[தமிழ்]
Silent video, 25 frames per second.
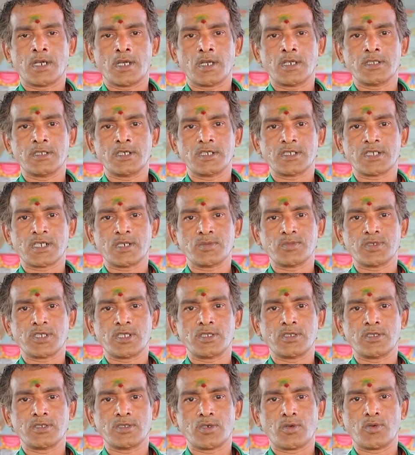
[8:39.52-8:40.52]
தாங்கள் தரிசனம்
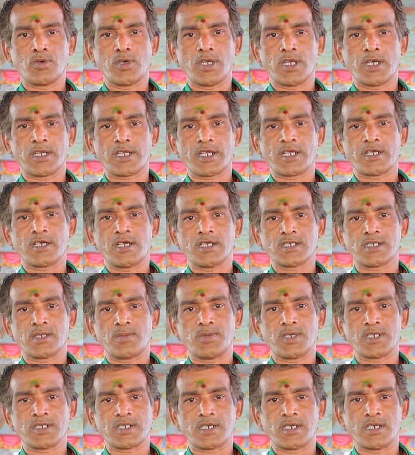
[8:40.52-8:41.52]
செய்த இந்த கோயில்
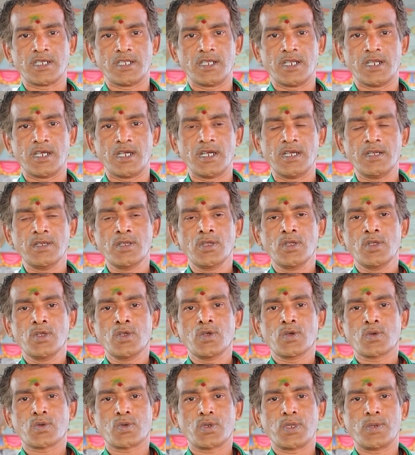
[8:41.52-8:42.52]
அரைக்காசபன் சன்னதியில்
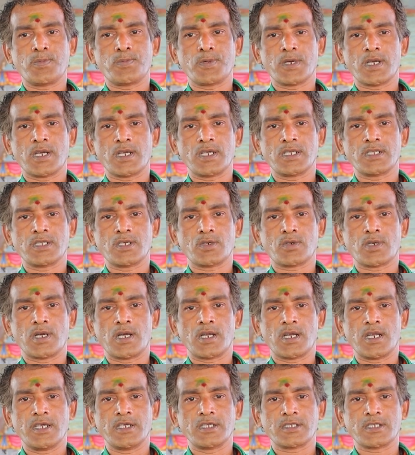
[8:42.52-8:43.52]
குறிப்பாக இந்த
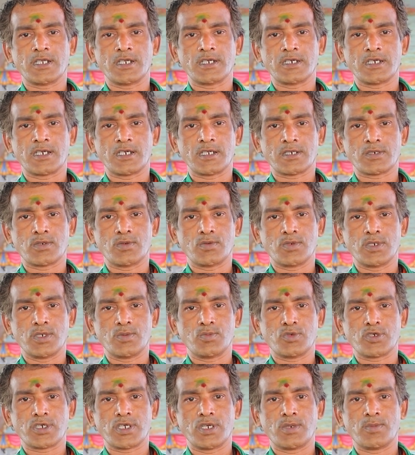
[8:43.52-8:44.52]
ஆலயத்தில் நடக்கக்கூடிய
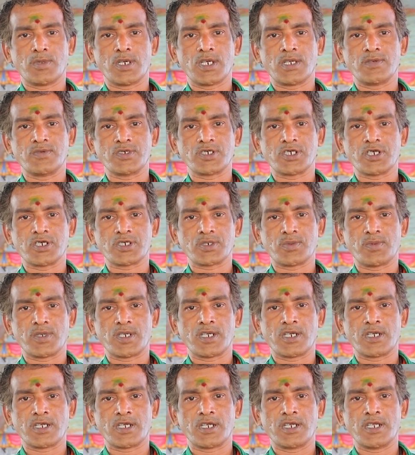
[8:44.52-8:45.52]
முக்கியமான விசேஷம்
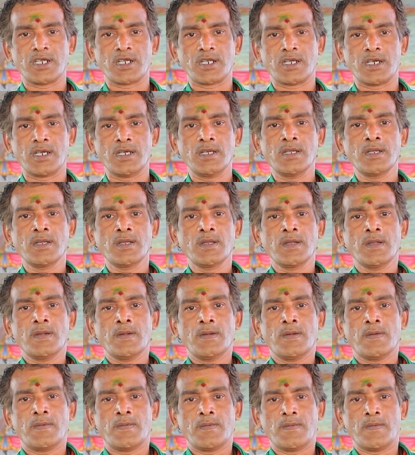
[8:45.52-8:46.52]
என்னென்னு கேட்டிங்கன்னா
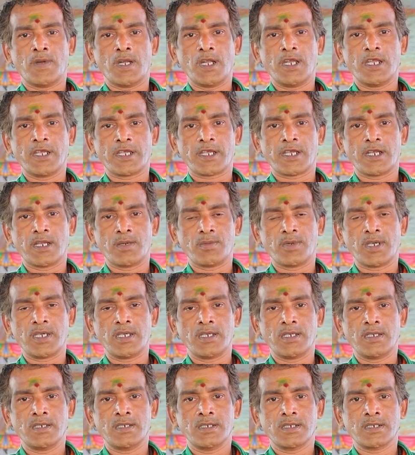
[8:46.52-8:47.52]
வெள்ளிக்கிழமை
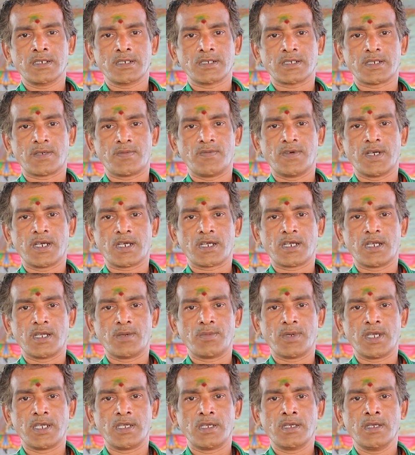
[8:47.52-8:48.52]

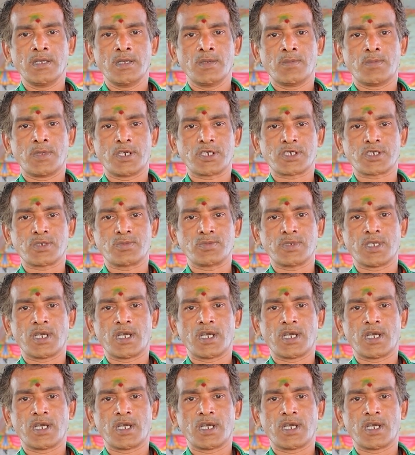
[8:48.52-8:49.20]
செவ்வாய்க்கிழமை மற்றும்